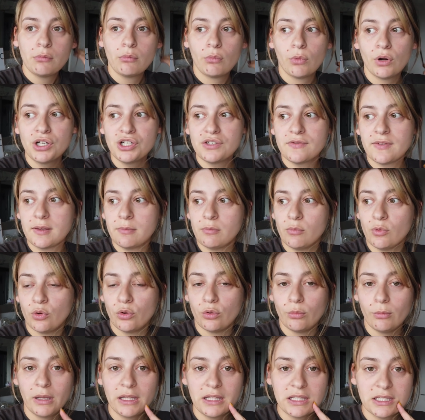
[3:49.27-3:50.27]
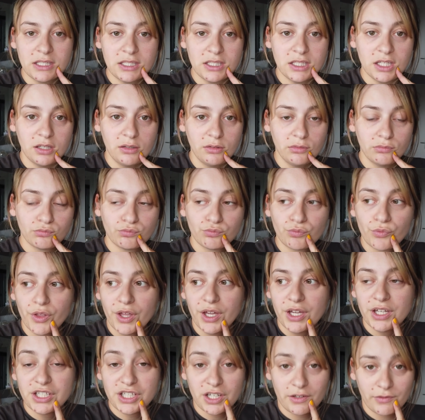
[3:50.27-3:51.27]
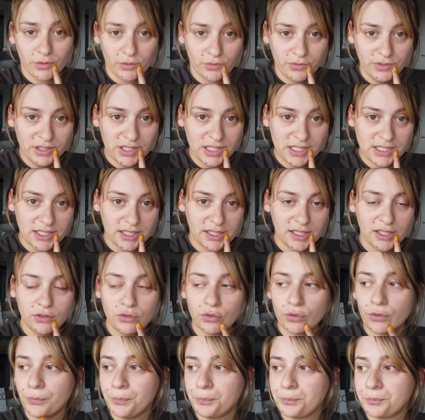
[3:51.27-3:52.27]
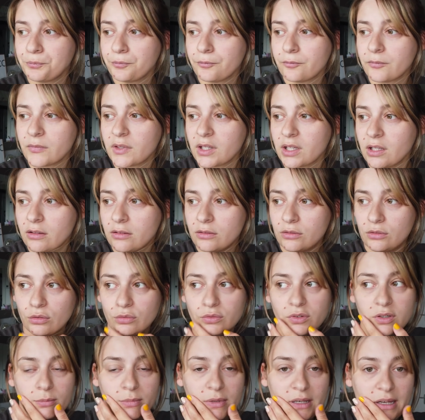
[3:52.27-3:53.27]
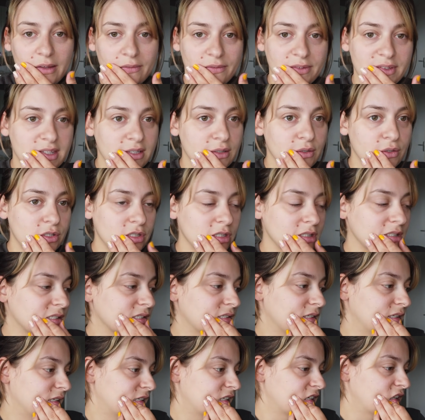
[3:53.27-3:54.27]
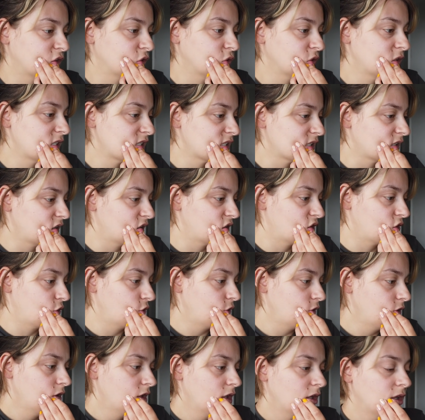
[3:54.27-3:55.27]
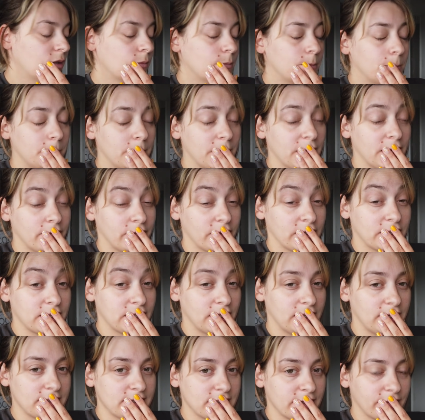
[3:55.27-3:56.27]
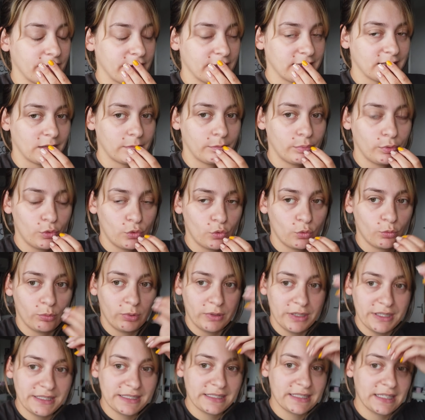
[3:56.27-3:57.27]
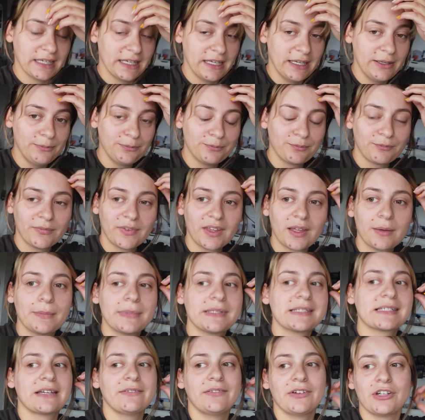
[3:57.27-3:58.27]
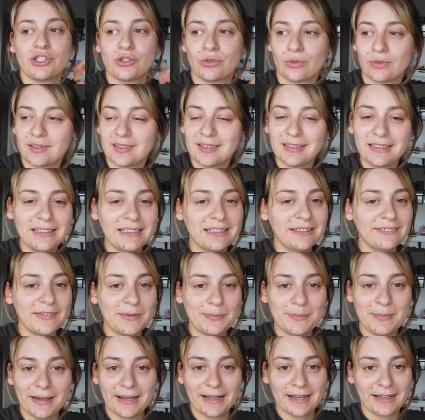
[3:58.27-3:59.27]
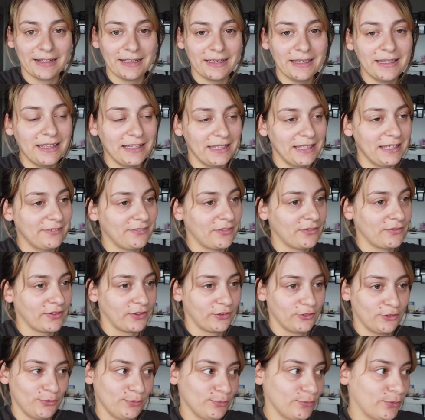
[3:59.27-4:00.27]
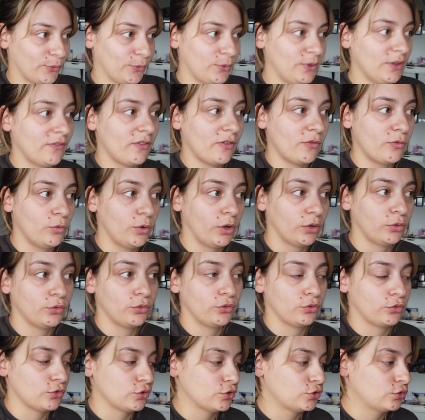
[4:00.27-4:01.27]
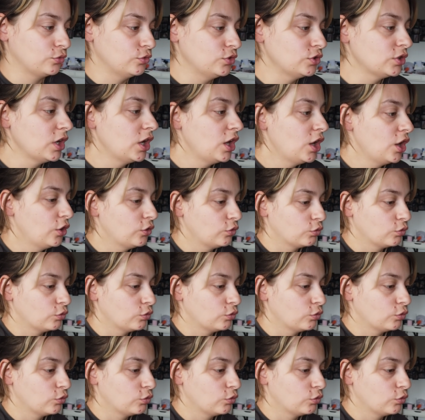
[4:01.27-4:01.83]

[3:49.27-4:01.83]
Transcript: Moi, je vais me maquiller. J'avais envie d'essayer de, filmer la vidéo sur les cadeaux de ces un an. Mais avec elle, ça va être un peu compliqué. Parce qu'elle va chanter, elle va parler, elle va faire du bruit, elle va vouloir tout ce que je touche.